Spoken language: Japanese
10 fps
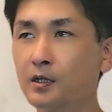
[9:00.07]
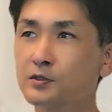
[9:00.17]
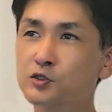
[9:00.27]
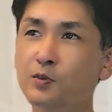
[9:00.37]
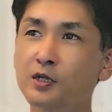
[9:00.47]

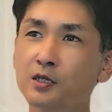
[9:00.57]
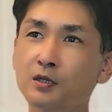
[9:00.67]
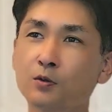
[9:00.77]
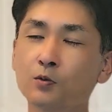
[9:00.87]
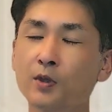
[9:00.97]
つま
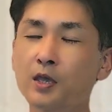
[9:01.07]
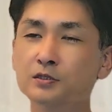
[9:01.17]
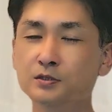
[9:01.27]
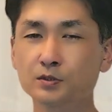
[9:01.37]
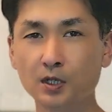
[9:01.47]
りこの
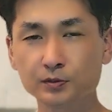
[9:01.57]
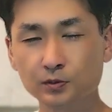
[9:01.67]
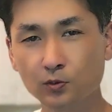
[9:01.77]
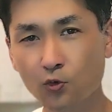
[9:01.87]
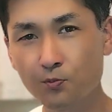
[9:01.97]
S
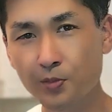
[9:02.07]
クラフトのコン